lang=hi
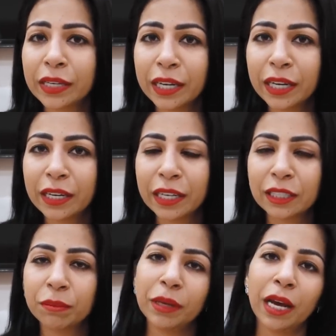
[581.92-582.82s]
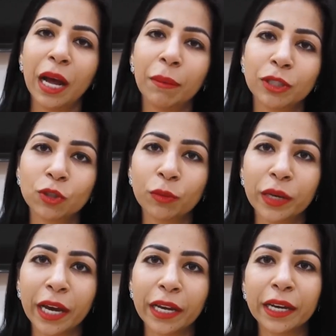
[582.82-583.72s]
ये रही रेसिपी हम इसको
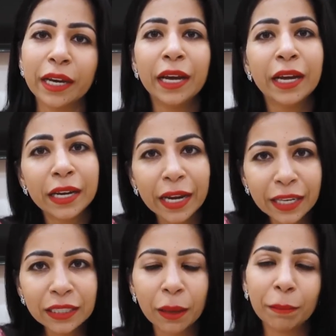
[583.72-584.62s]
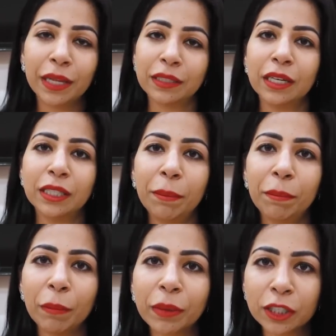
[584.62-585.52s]
बनाएंगे नेक्स्ट हम बात करते
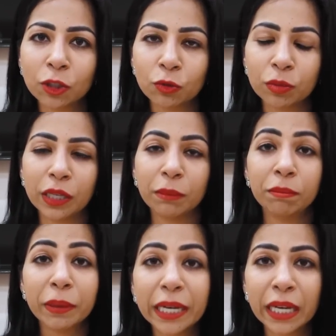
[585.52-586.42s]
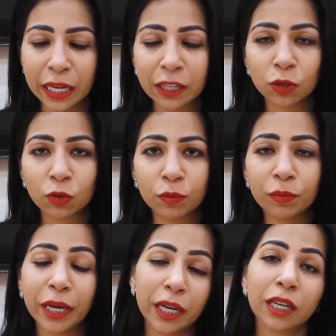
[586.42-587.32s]
हैं पम्पकिन सूप की पेठे के
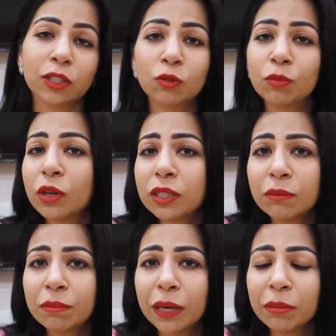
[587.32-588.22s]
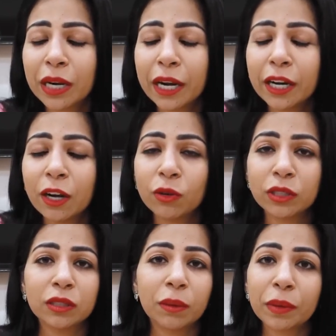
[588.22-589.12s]
सूप पेठे का सूप बहुत सिंपल है बनाना
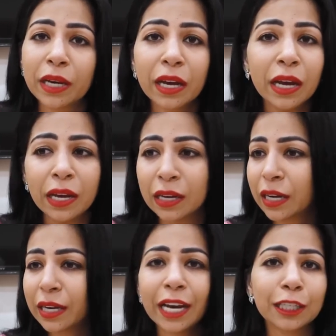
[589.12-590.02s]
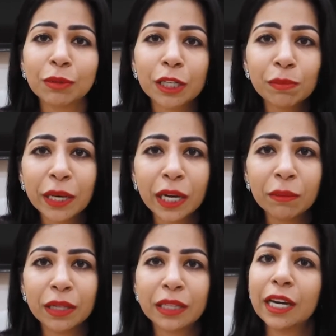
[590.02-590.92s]
और सबके घर के आसपास
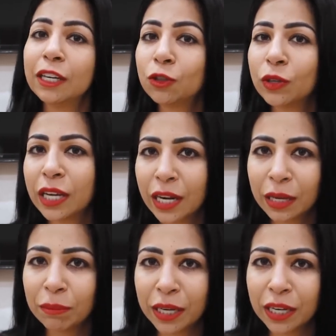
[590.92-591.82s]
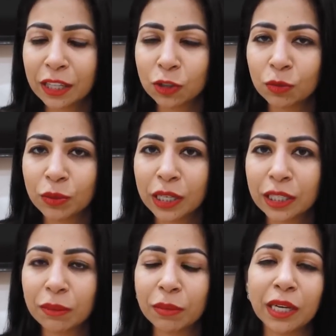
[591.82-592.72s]
पेठा मिलता है सो ये रही पेठे के सूप की
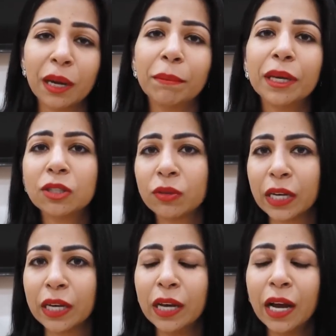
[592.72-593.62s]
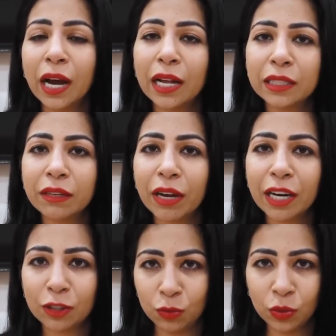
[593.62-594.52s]
रेसिपी नंबर थ्री हल्दी
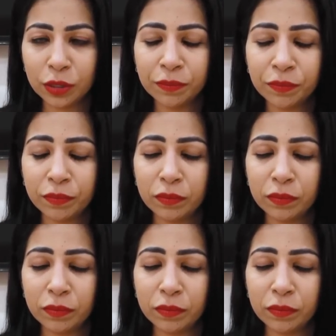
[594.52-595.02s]
वाला दूध